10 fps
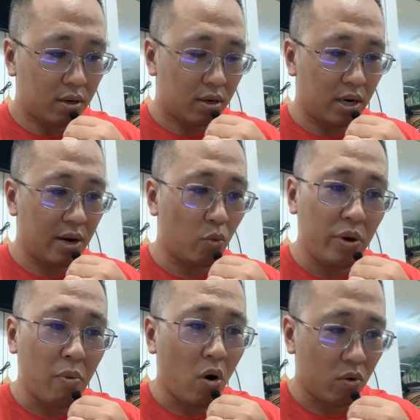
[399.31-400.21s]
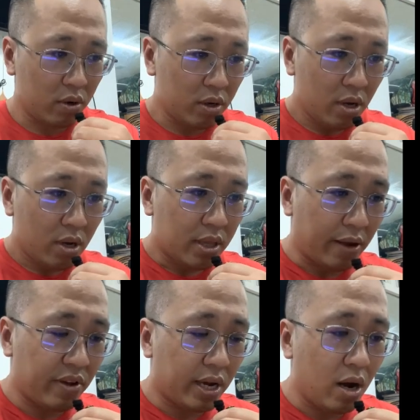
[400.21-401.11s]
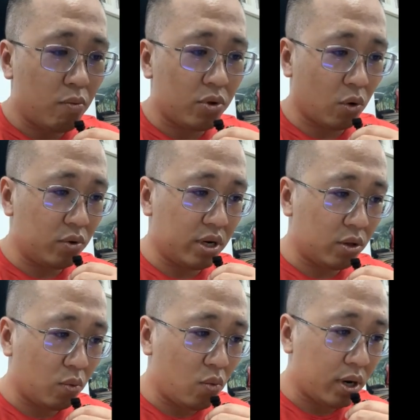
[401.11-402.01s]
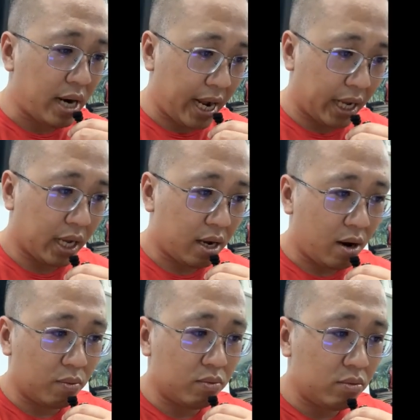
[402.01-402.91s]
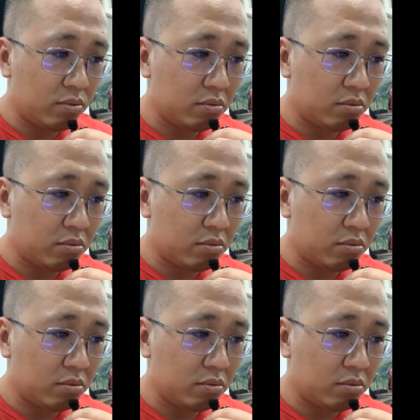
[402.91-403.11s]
lên Weibo tại vì cái ông chủ người Trung Quốc này ông,